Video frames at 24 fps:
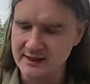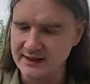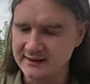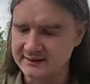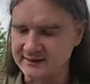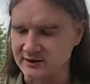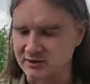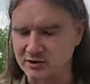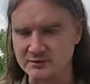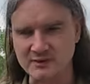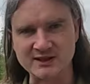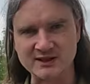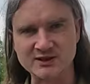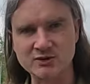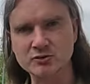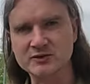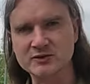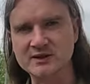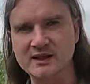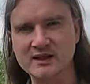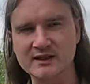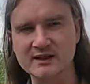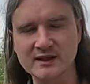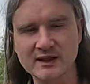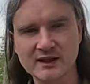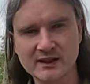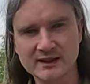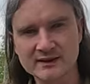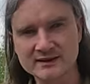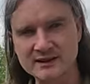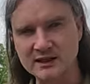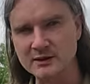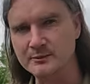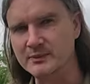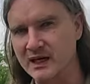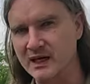Natomiast tutaj
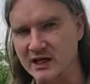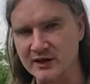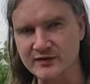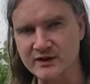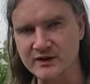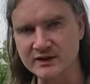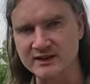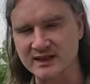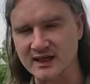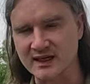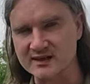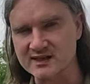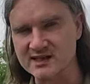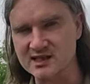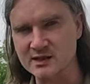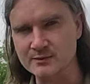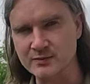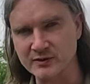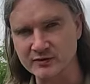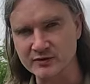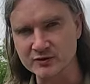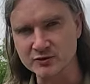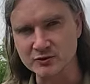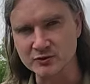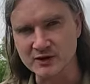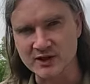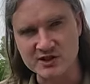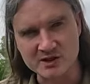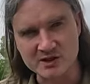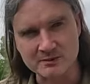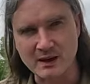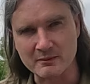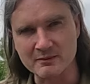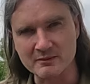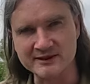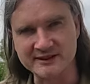ten brak filtracji powoduje, że
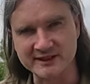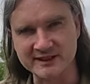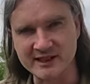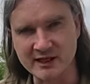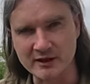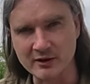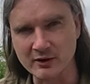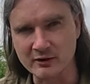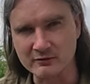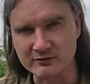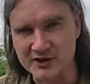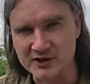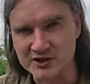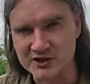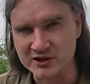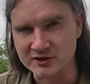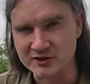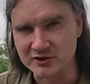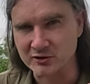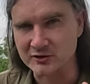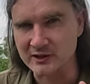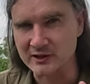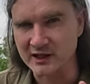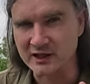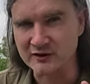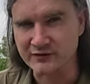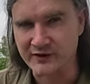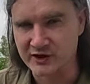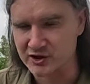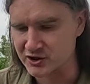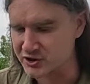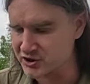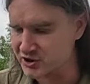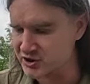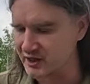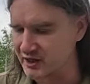mamy takiego właśnie trochę
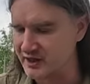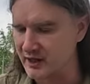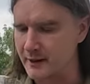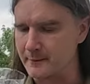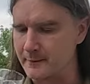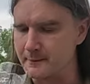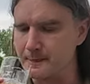kwaśniciaka.